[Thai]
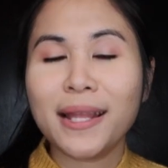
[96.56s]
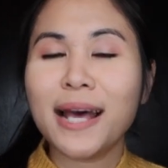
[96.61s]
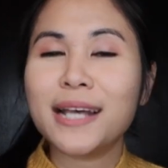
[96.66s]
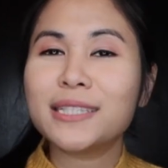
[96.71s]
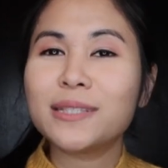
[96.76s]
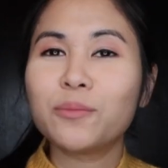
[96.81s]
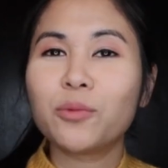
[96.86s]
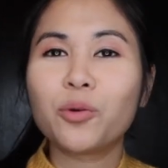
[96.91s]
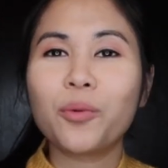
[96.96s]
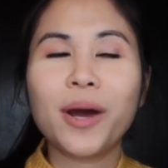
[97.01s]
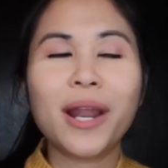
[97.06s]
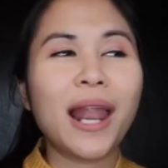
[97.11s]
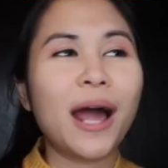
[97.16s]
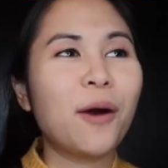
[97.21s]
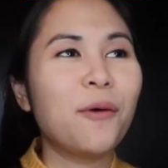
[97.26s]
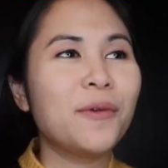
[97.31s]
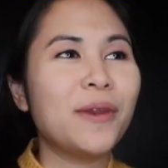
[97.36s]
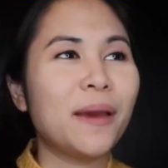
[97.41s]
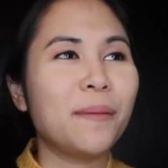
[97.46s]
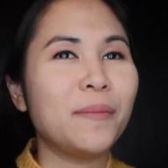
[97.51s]
ถ้าสมมติว่า
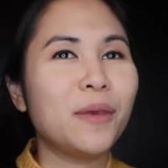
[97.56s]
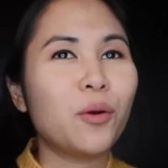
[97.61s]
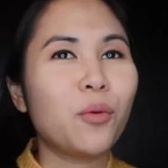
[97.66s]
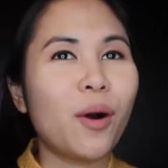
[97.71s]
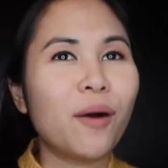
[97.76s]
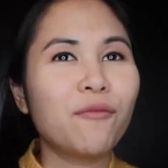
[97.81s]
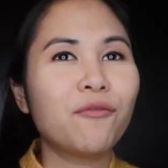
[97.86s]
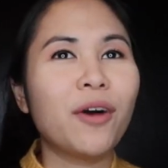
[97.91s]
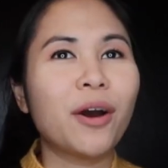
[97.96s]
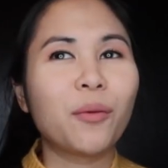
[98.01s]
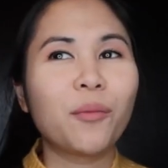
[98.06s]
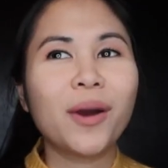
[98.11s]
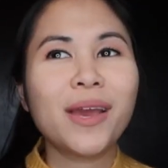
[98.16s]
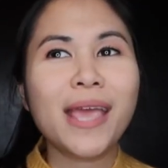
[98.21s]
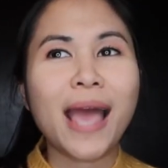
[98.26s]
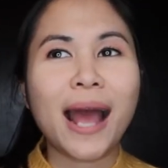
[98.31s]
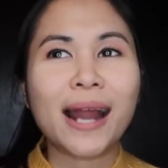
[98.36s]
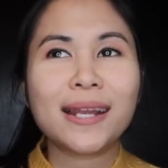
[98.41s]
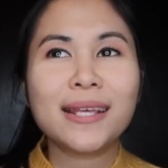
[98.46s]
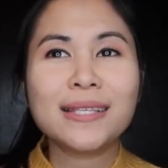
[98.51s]
เราเนี่ยมีความฝันว่า
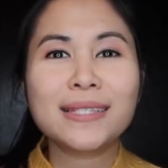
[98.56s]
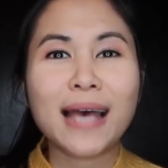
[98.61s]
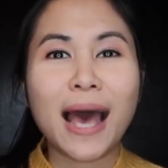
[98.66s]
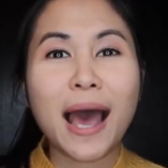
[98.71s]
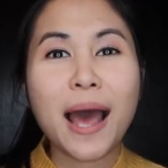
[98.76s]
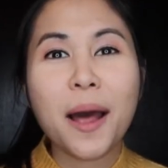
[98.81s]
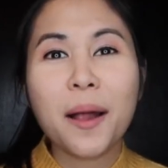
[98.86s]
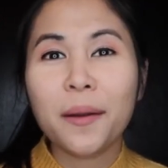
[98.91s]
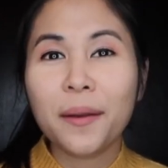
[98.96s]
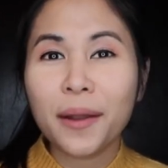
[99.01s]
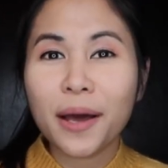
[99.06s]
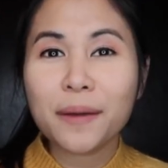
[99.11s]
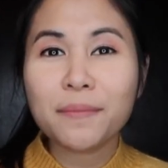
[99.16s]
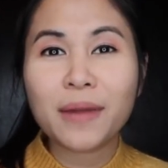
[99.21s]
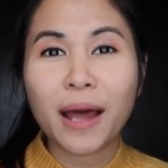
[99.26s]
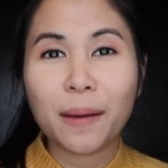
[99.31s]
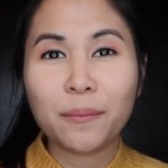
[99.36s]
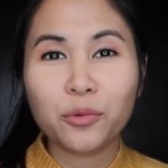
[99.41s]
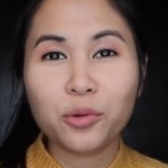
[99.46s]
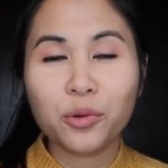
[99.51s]
อยากที่จะเริ่ม
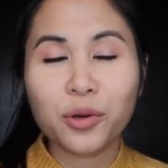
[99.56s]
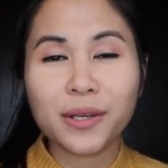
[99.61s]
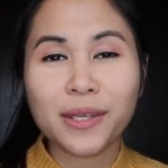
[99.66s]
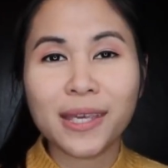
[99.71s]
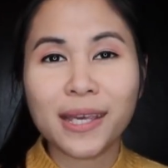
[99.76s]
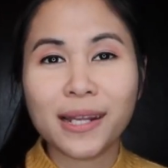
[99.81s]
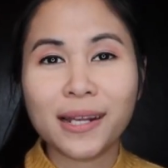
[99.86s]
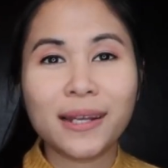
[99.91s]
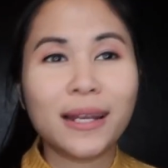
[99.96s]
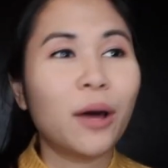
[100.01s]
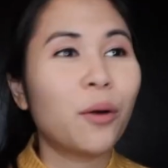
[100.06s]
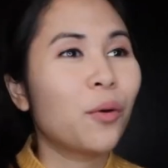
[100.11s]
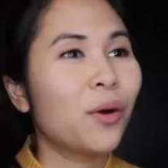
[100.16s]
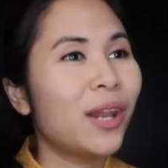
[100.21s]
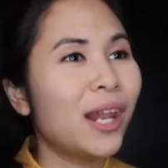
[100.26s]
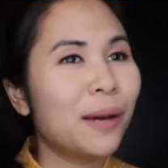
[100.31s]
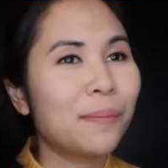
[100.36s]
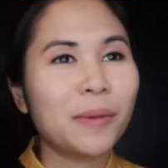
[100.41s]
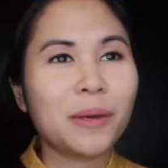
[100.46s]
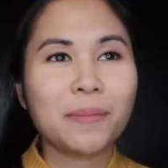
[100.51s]
ทำธุรกิจเราก็
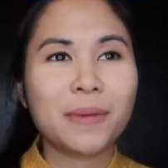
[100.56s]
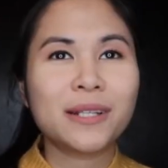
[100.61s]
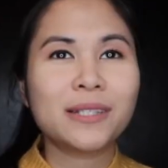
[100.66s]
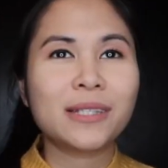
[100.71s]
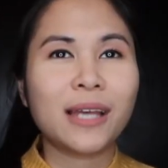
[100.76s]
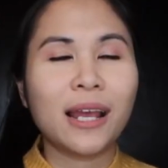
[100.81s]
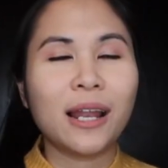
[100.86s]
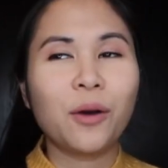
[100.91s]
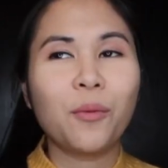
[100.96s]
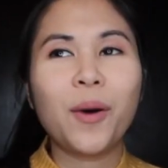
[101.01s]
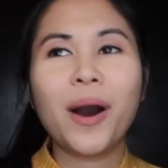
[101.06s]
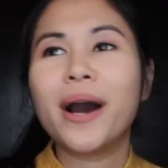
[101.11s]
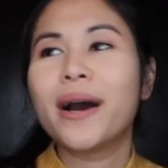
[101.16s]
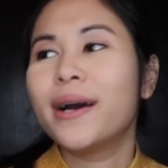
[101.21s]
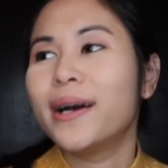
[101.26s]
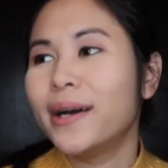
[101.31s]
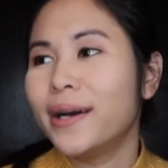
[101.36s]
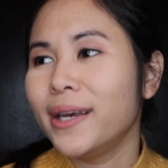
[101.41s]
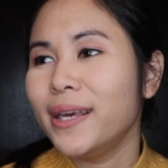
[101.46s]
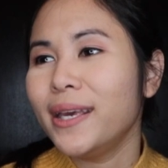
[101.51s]
เริ่มไม่มั่นใจแล้วว่า
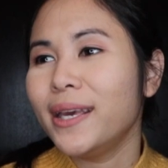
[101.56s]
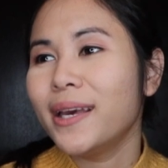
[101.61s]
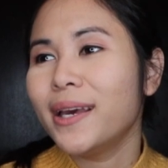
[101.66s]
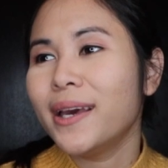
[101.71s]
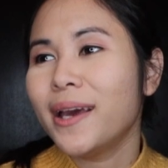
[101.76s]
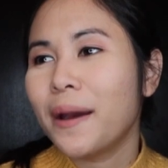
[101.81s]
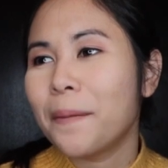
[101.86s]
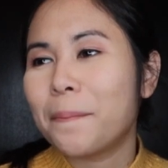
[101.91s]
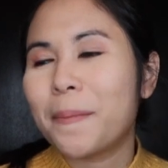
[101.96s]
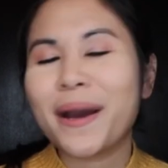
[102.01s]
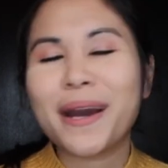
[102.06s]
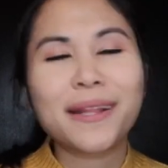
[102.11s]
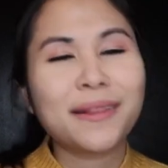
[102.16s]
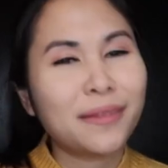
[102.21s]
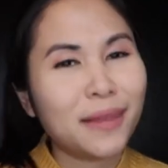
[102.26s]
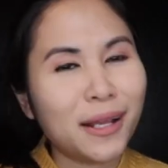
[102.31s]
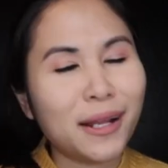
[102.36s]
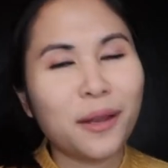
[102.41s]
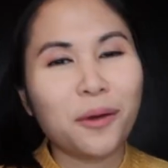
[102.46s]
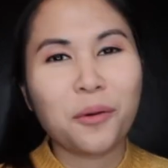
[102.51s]
เฮ้ยปก
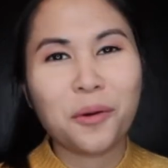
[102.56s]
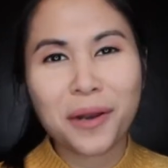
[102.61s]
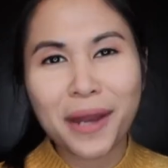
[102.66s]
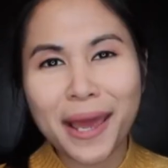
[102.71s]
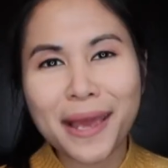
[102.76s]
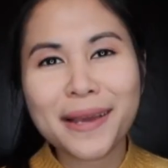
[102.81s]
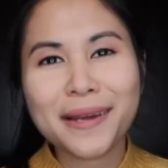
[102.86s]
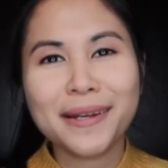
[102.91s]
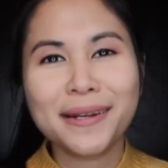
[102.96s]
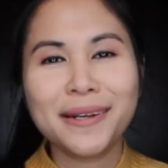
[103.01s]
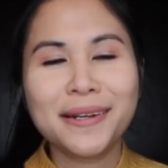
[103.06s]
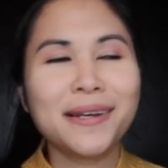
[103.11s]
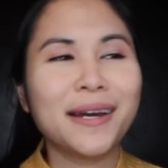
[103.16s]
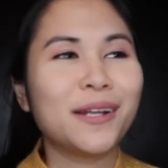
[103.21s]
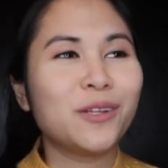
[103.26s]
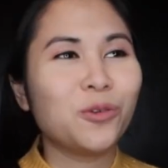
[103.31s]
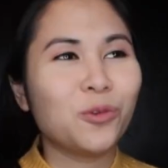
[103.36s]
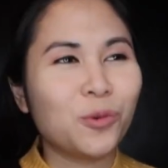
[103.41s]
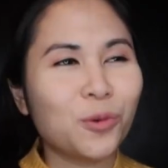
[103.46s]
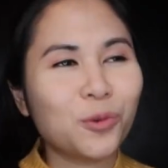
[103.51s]
ติเราก็ได้เงินเดื
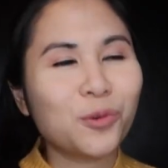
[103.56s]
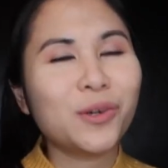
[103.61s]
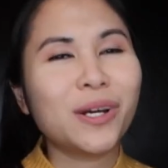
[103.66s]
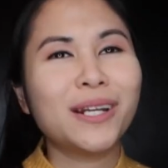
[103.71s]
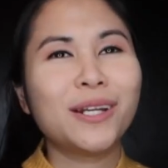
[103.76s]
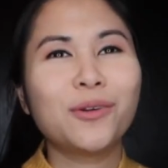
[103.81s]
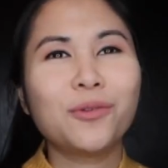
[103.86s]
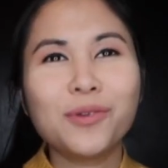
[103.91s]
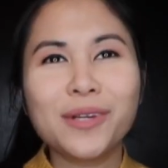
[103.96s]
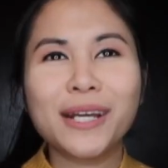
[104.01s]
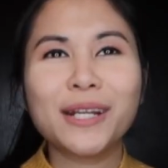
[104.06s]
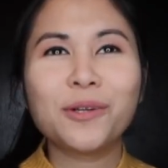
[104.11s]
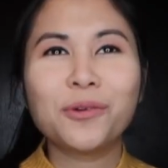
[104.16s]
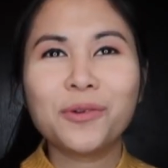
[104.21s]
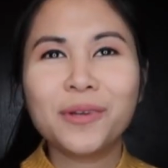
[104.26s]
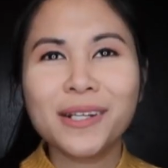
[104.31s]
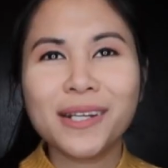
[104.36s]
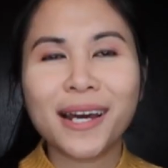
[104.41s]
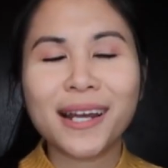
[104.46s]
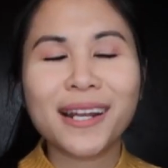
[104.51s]
อนอยู่ทุกเดือนทุกเดือนทุ
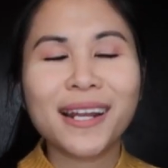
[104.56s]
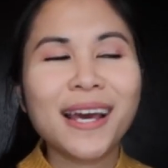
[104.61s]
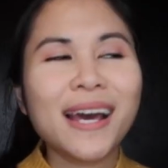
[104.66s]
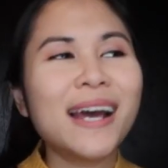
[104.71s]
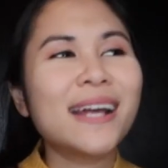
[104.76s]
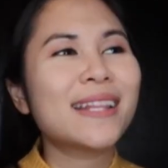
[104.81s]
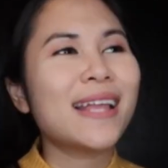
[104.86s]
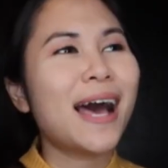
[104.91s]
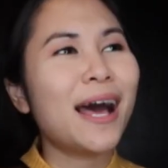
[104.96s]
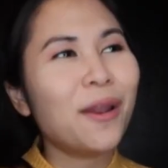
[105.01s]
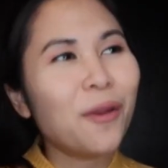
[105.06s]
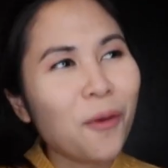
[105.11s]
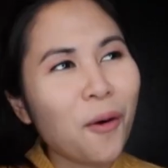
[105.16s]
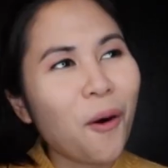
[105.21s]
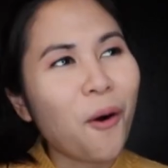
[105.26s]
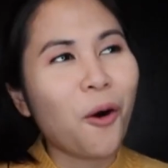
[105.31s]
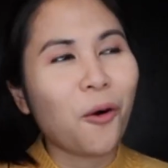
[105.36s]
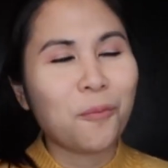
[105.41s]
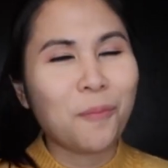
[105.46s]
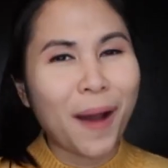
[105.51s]
กเดือน ถ้าเรา
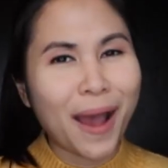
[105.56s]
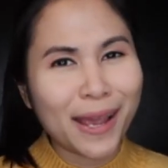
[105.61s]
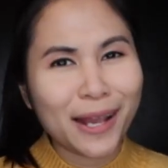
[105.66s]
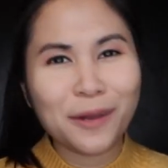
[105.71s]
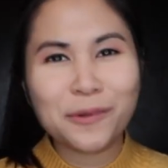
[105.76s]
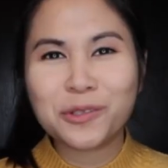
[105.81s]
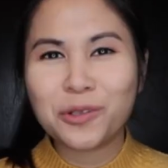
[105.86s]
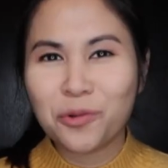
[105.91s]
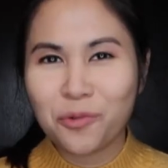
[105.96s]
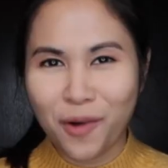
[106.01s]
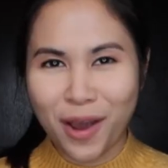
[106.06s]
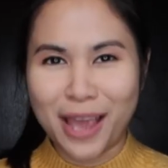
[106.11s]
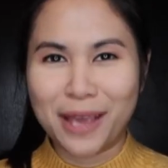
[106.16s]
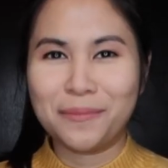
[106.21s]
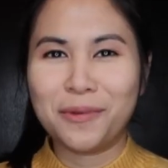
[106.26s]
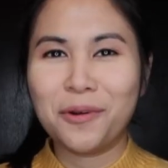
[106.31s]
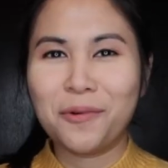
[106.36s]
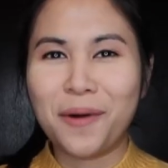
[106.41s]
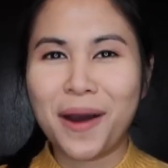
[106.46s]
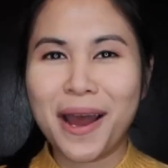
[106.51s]
ออกไปเราจะไหว
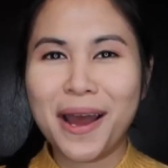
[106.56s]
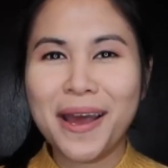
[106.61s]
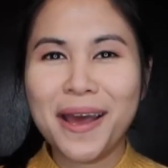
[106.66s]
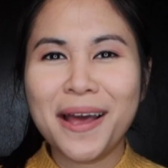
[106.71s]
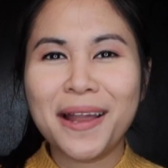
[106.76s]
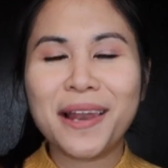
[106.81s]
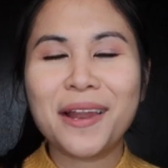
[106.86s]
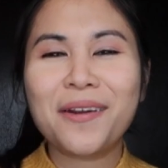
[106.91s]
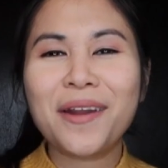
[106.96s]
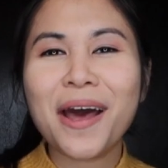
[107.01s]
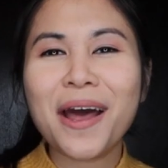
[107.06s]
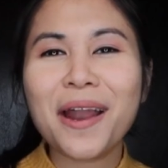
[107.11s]
ไหมวะแล้ว